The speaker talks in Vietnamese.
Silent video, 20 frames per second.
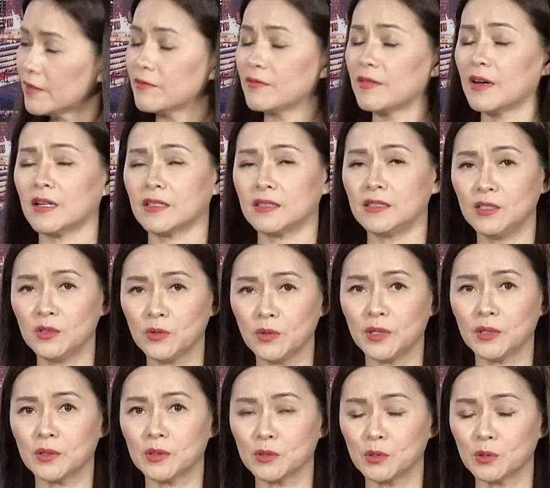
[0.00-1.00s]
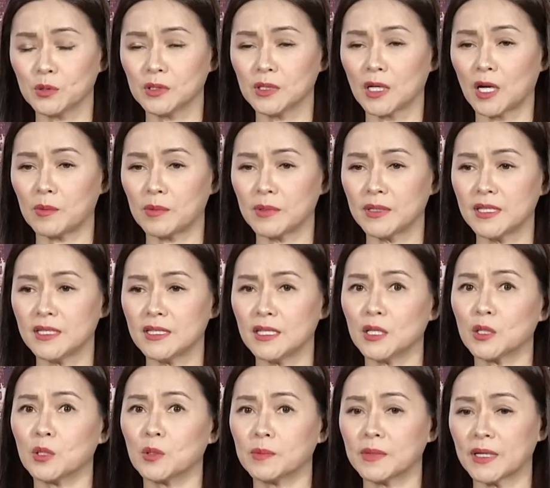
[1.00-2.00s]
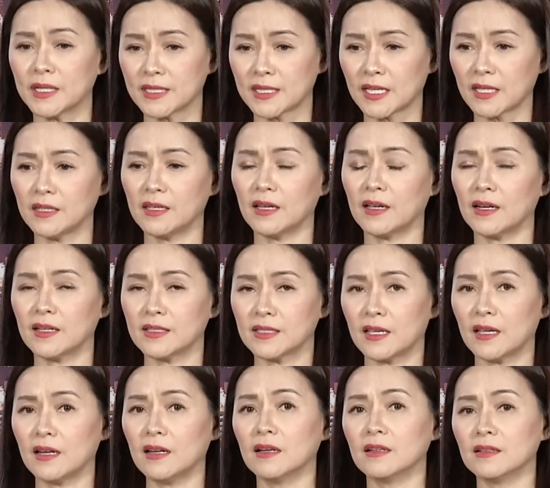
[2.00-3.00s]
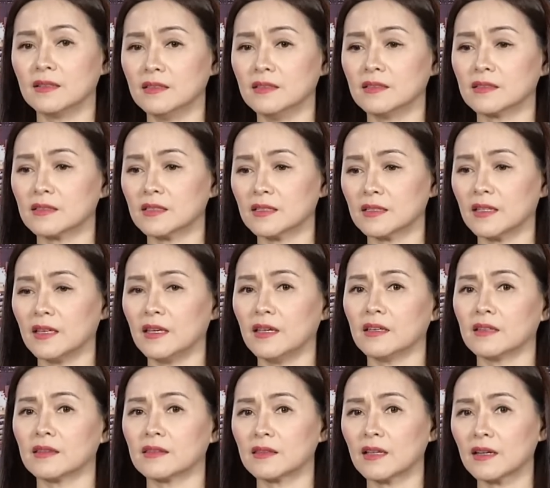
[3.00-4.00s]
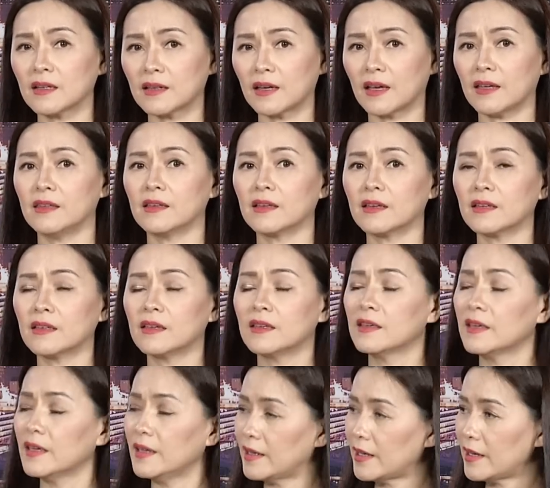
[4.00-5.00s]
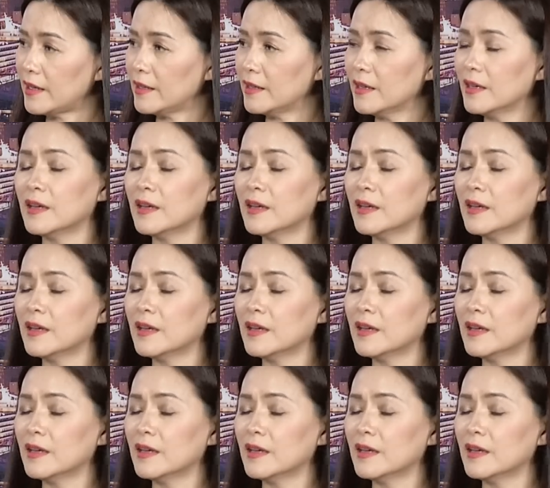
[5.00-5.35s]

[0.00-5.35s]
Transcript: và chính quyền của Thủ tướng Albanese cũng đã xác nhận là sẽ lần lượt thực hiện tất cả những cái kiến nghị này